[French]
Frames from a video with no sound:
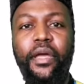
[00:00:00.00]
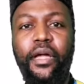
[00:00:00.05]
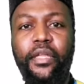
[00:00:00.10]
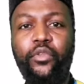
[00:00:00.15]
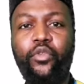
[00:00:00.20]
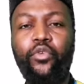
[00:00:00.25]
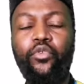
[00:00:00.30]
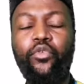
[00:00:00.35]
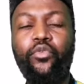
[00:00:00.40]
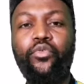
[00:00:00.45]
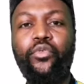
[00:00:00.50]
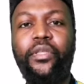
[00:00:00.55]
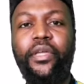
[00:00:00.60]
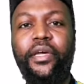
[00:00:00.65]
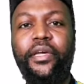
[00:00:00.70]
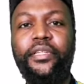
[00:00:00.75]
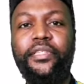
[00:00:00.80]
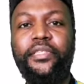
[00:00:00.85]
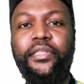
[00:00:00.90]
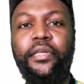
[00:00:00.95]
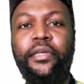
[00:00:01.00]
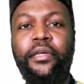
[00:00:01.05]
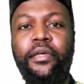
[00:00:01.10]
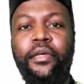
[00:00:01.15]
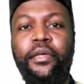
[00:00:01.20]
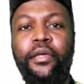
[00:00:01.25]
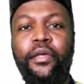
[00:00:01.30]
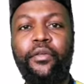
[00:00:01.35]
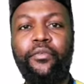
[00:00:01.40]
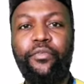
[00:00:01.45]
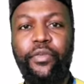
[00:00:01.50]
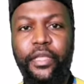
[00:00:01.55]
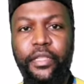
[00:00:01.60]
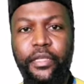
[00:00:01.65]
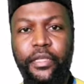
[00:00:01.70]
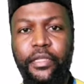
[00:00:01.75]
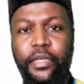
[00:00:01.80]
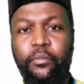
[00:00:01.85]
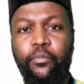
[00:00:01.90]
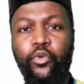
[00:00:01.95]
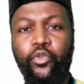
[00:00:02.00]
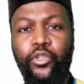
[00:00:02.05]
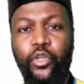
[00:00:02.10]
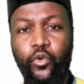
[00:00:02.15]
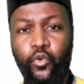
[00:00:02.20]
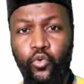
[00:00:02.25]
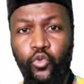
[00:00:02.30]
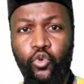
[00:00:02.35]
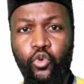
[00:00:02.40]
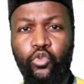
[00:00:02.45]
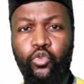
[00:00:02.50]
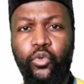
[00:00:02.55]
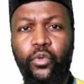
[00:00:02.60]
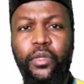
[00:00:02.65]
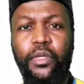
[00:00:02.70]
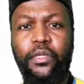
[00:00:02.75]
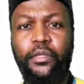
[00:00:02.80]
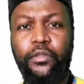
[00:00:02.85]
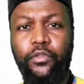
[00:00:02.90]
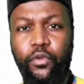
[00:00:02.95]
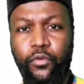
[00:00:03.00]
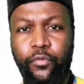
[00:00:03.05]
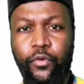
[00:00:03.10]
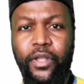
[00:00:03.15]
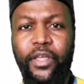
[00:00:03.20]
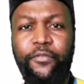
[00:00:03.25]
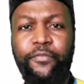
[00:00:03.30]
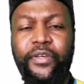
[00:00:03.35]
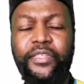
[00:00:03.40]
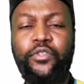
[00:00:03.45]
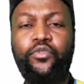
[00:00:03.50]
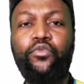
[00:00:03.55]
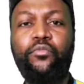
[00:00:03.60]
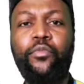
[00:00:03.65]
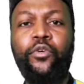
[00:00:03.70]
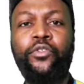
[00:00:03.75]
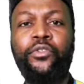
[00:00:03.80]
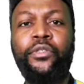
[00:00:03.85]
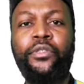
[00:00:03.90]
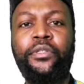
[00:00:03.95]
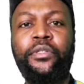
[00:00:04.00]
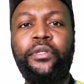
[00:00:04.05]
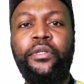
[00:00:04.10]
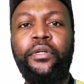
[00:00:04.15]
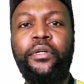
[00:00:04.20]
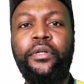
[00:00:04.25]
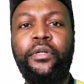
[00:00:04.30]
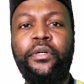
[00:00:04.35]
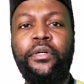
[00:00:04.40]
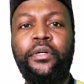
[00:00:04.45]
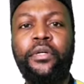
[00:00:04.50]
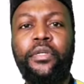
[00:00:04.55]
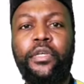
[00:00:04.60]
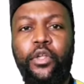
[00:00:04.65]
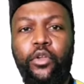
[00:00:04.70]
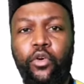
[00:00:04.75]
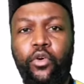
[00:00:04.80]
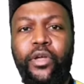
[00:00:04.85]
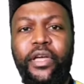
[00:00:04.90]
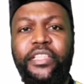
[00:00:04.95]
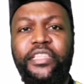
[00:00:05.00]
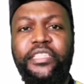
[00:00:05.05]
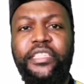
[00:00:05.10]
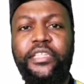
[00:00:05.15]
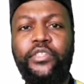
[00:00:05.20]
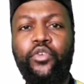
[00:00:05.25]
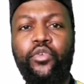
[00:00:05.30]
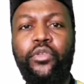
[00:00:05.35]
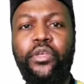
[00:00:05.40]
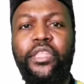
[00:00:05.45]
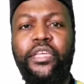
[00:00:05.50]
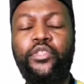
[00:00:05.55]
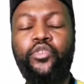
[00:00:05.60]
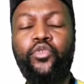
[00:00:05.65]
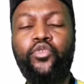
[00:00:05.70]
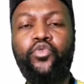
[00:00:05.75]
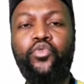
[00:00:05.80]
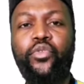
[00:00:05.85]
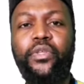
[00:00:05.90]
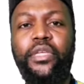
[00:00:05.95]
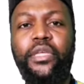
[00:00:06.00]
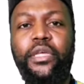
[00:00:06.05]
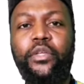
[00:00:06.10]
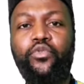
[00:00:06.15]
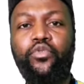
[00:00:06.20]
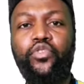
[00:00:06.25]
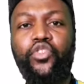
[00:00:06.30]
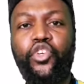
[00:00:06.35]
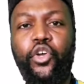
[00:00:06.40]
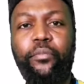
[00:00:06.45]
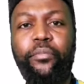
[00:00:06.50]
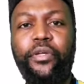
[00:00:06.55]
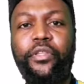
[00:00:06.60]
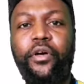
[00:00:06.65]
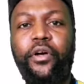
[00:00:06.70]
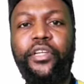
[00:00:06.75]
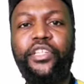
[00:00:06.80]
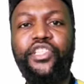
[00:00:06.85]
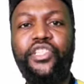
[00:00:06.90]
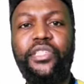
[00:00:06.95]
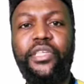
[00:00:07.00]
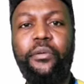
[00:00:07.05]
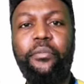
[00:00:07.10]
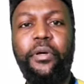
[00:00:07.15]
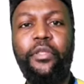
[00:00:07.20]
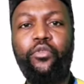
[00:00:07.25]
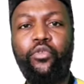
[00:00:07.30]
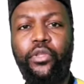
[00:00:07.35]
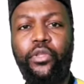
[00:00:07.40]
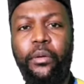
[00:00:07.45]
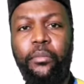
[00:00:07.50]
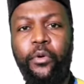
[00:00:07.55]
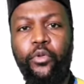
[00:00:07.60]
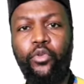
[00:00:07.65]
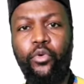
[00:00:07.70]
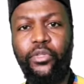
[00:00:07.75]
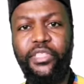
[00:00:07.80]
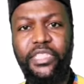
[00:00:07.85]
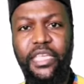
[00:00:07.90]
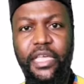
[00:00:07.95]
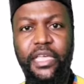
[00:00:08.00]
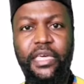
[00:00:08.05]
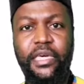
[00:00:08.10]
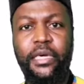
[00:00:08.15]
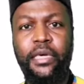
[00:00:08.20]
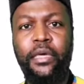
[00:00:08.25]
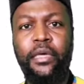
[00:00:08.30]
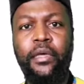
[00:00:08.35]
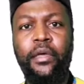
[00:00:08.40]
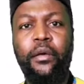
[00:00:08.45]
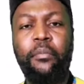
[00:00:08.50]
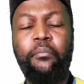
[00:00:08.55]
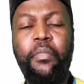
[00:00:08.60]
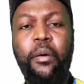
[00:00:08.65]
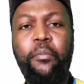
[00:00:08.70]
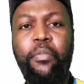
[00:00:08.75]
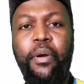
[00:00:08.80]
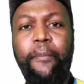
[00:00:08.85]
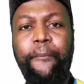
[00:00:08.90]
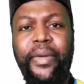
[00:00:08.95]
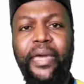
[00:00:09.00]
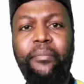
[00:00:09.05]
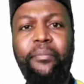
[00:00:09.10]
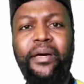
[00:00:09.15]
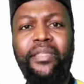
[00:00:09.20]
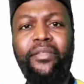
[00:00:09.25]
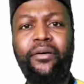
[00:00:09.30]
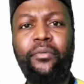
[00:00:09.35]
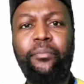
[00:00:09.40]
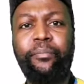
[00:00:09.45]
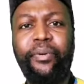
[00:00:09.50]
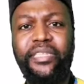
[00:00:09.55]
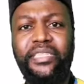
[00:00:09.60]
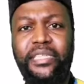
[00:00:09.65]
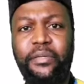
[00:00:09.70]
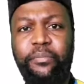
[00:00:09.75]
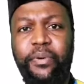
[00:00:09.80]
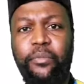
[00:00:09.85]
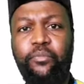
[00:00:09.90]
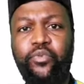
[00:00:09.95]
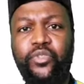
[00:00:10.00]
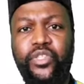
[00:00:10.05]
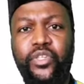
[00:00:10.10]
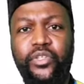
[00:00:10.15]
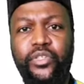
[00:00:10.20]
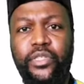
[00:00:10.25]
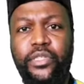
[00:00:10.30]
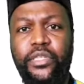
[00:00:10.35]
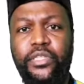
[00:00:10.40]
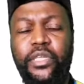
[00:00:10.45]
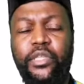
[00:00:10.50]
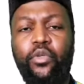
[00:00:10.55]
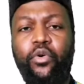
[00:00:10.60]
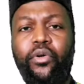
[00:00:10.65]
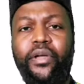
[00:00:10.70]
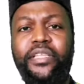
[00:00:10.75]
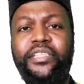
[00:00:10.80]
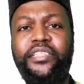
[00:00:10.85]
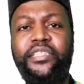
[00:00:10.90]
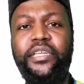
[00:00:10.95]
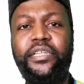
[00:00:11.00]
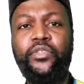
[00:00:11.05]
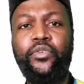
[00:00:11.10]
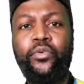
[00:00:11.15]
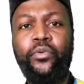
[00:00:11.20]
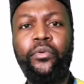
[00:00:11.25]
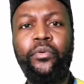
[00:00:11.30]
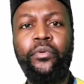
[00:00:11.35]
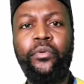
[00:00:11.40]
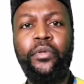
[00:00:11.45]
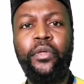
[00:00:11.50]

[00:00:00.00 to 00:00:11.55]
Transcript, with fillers: Antonio Guterres, vient de démontrer aujourd'hui devant la face du monde que l'Organisation des Nations Unies est une chambre d'enregistrement notamment de cinq membres permanents, principales puissances de cette organisation,